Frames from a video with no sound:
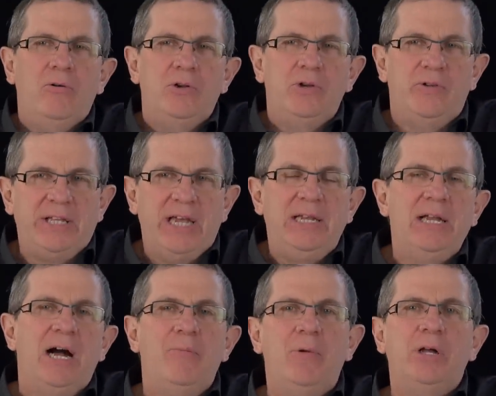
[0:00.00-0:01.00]
Je vais y aller
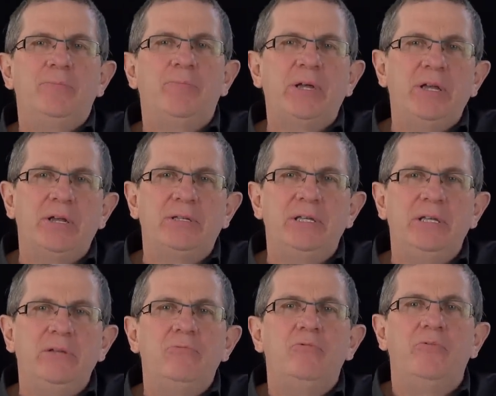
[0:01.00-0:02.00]
en mode
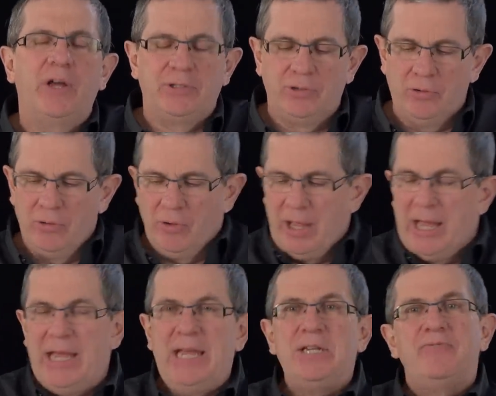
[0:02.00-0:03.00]
priorité ouverture
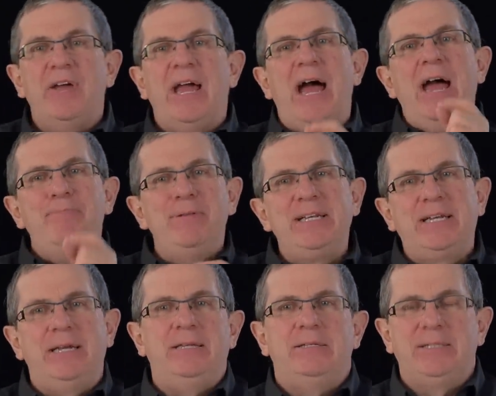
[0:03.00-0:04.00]
et je vais
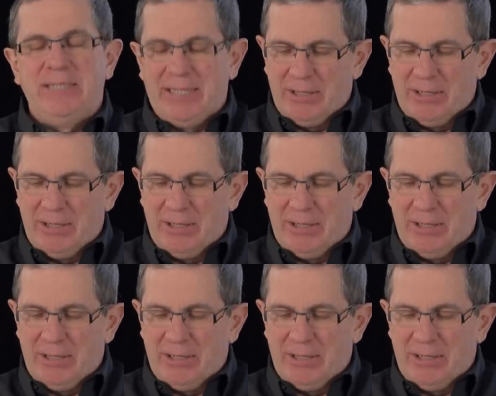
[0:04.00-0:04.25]
appliquer ces